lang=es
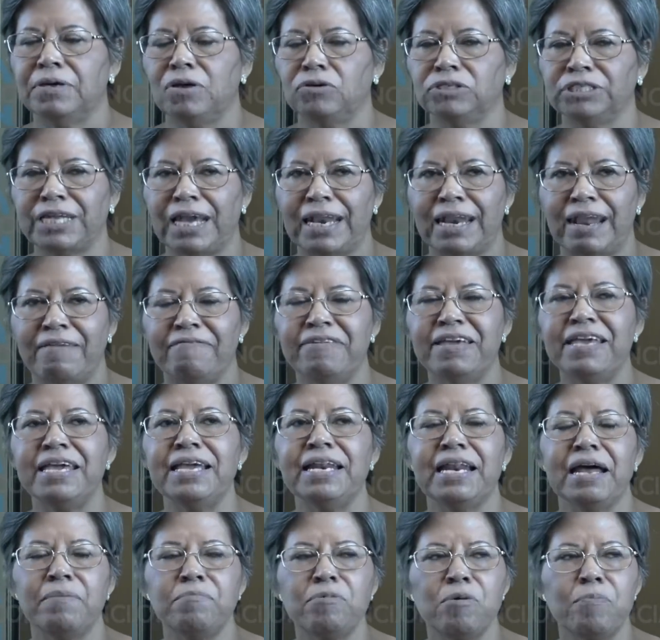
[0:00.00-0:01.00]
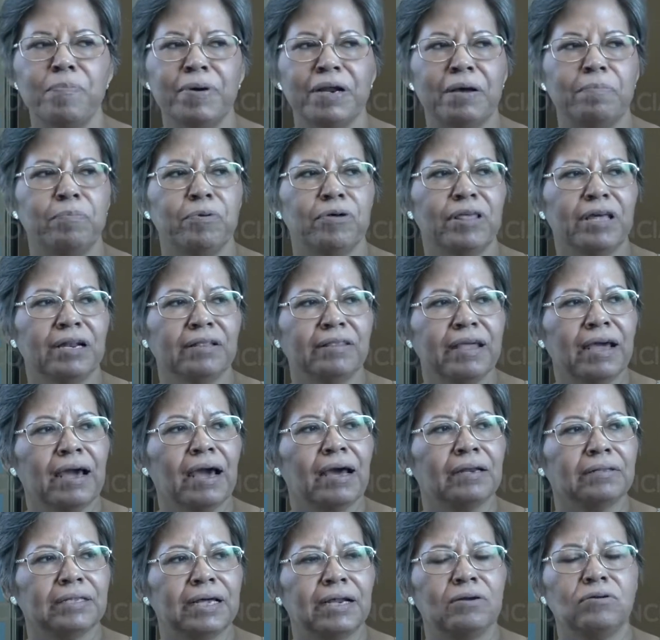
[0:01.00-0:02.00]
o sea, la vigilamos para poder
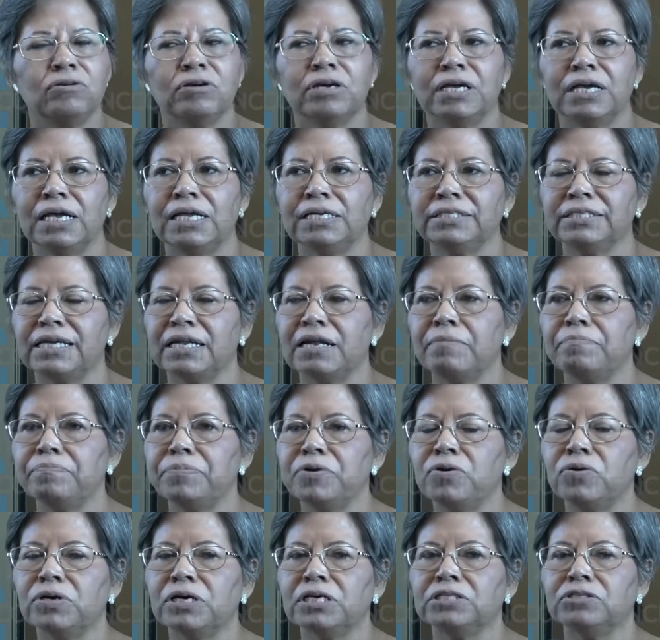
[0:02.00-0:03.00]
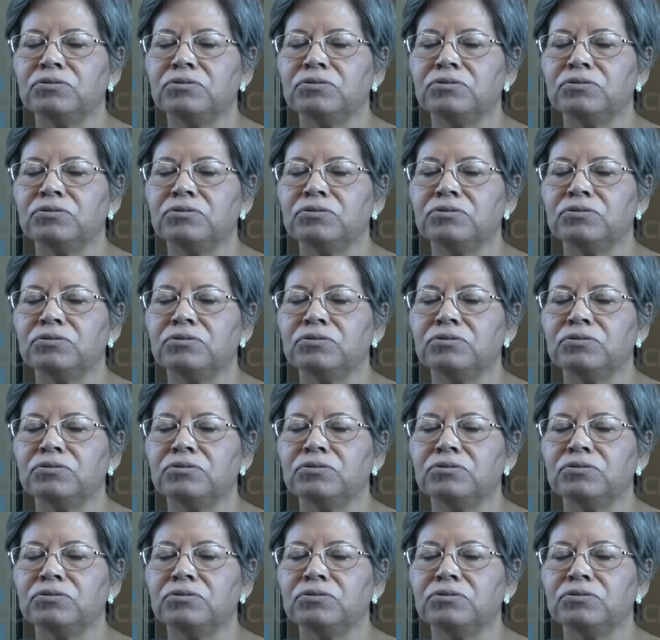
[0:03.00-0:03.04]
descartar lo que es el sarampión,